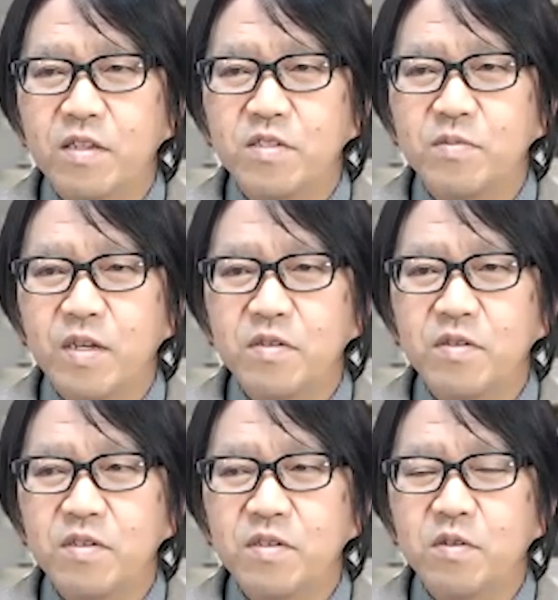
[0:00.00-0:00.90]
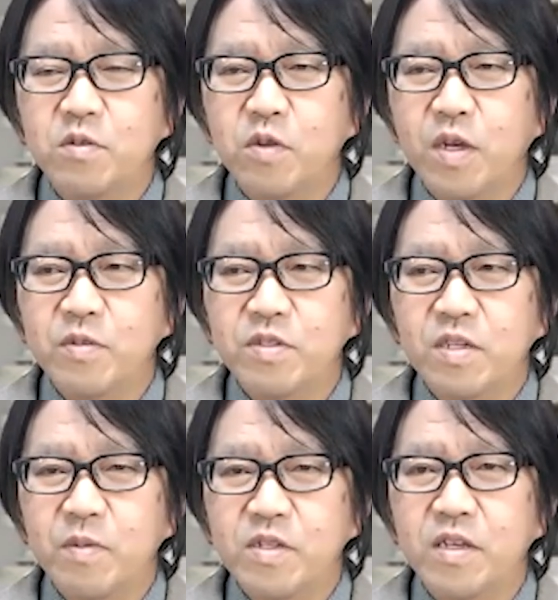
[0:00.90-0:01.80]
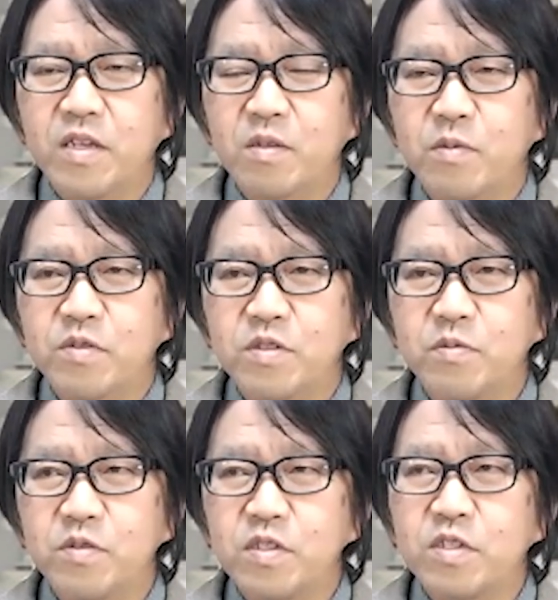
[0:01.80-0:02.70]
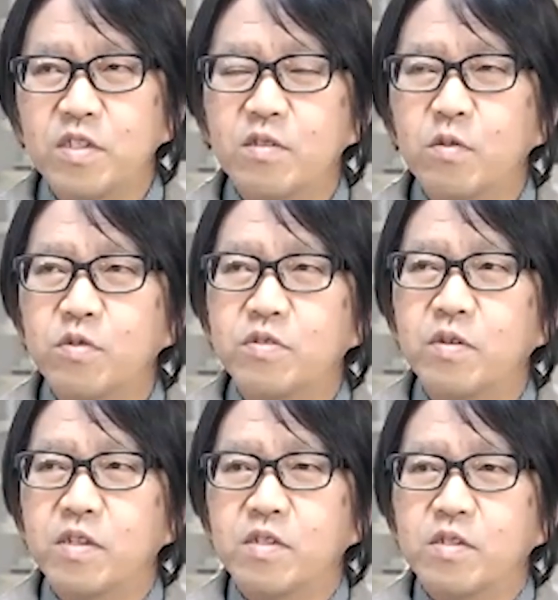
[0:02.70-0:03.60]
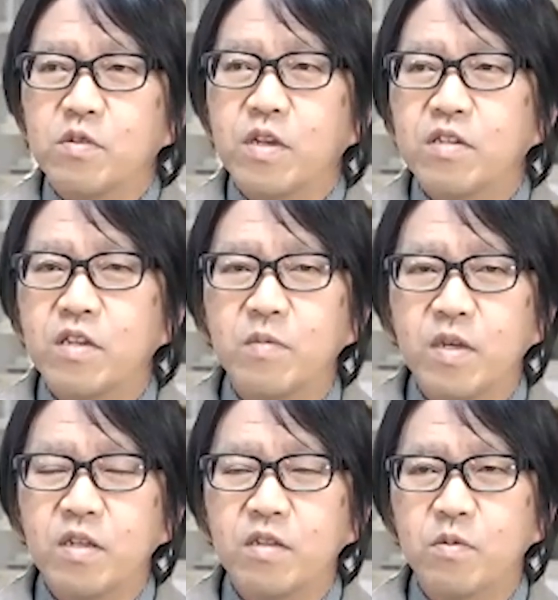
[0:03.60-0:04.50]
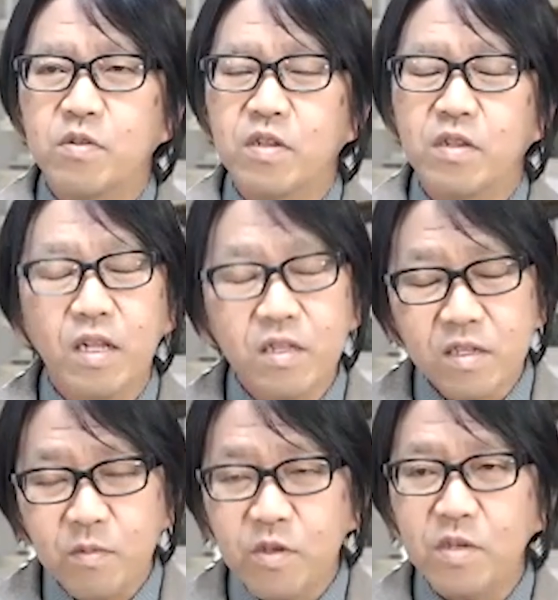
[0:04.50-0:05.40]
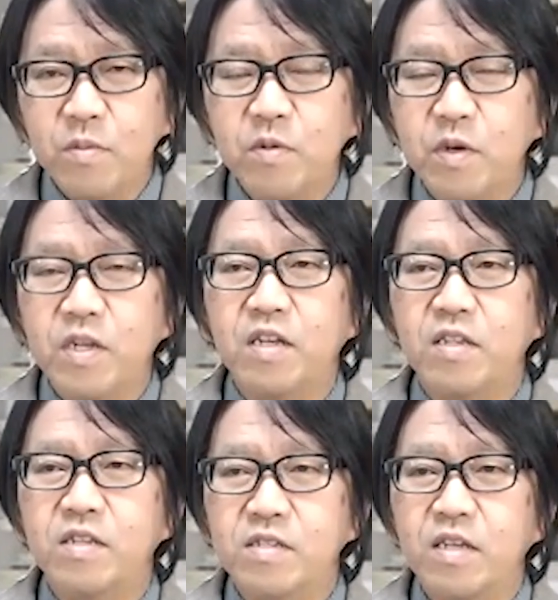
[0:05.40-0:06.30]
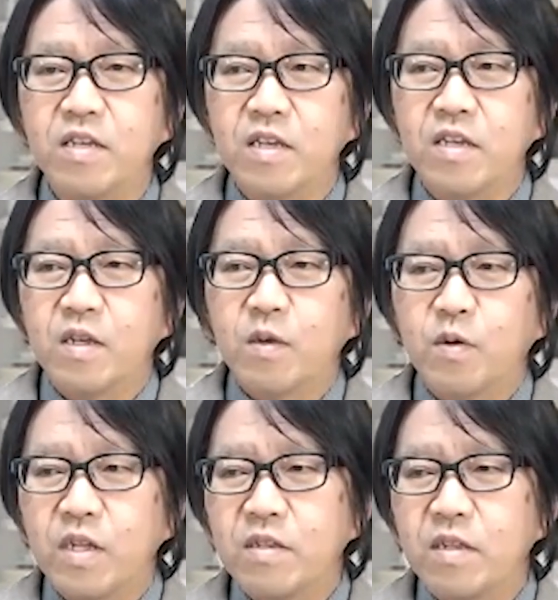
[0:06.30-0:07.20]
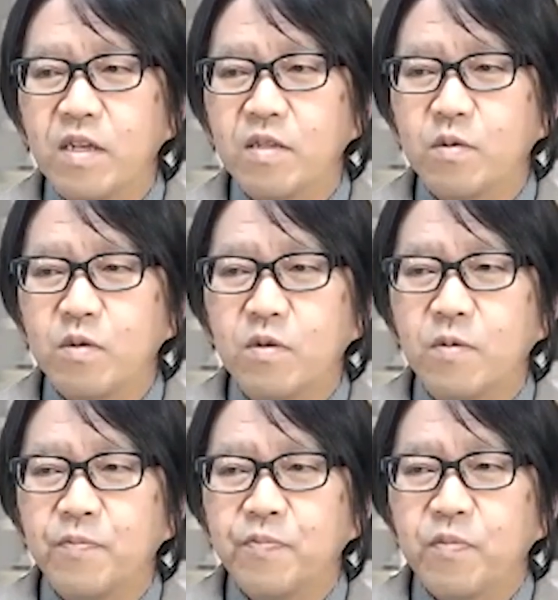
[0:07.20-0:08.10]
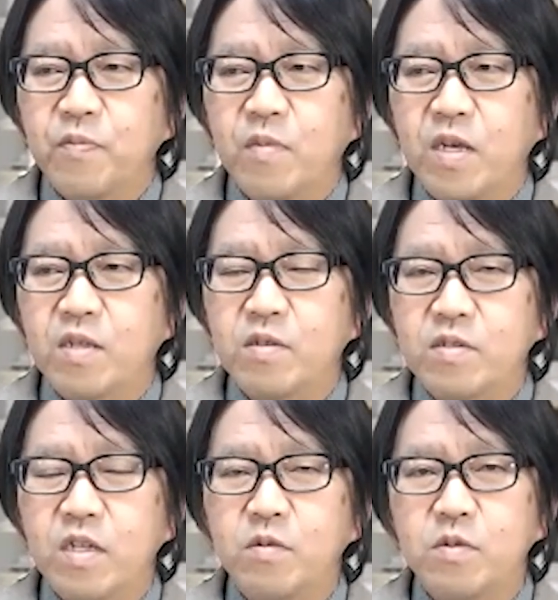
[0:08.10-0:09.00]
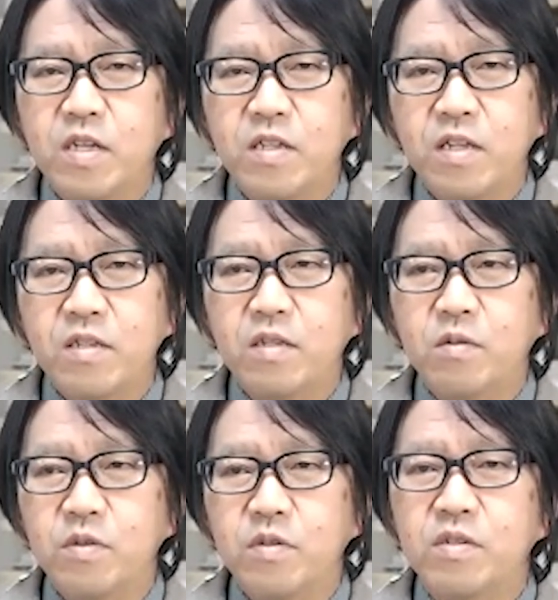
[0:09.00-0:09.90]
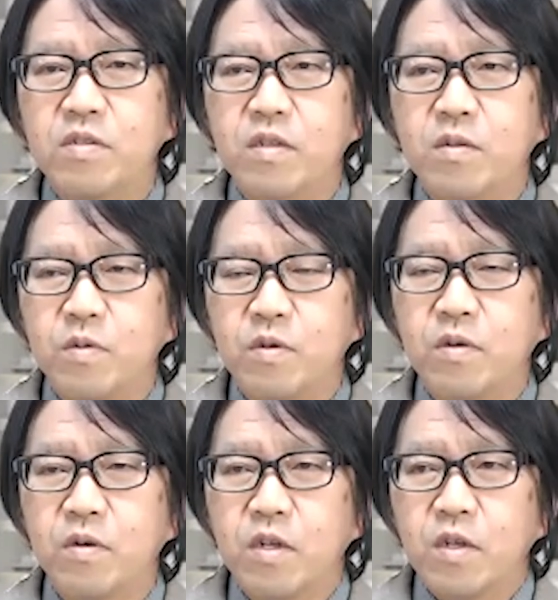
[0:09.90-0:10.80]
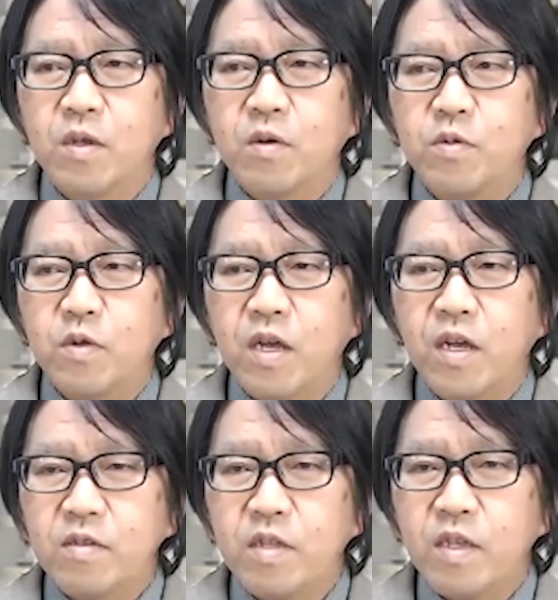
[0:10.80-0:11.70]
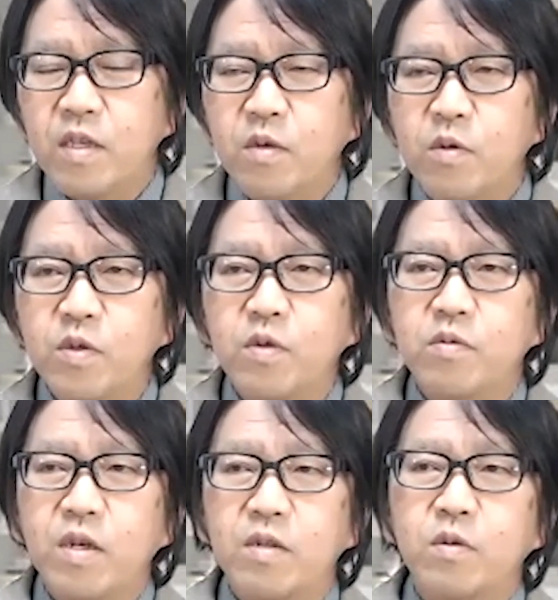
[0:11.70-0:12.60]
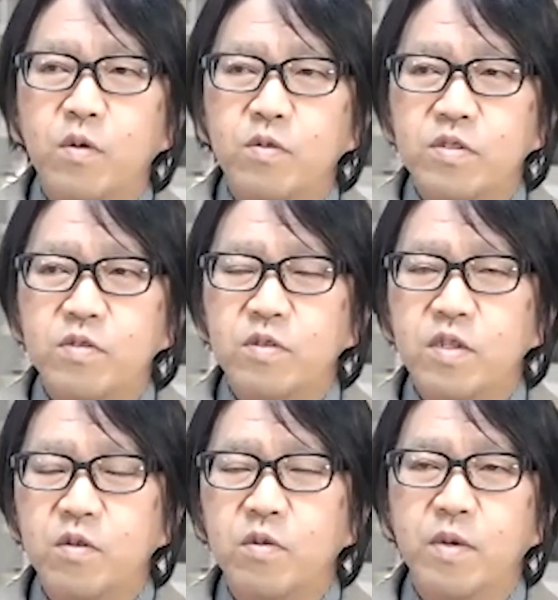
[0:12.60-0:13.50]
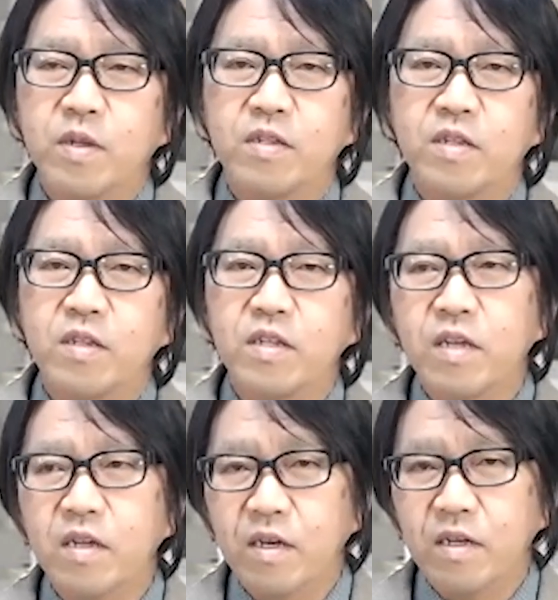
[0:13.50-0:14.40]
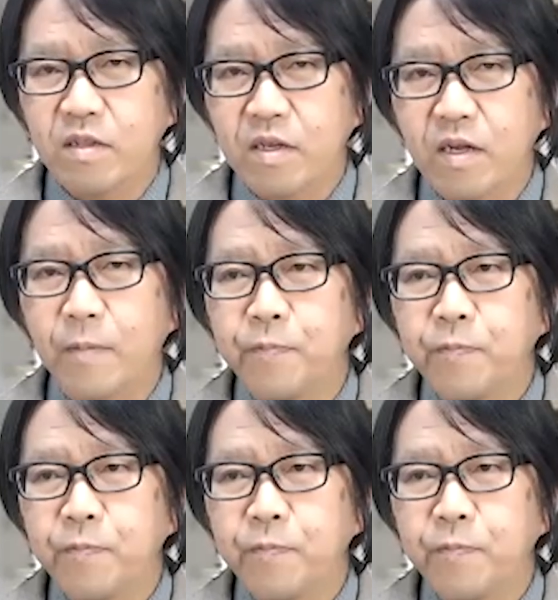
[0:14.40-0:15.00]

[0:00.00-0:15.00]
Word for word: しまうことかもしれませんけども、自分自身当時はですね、それが当たり前だと思ったら何にも疑問思わなかったんですね。これってあの、まあ、洗脳されたんだと思うんですけれども、この科学的根拠のあるコーチング理論を学んで何が変わったか、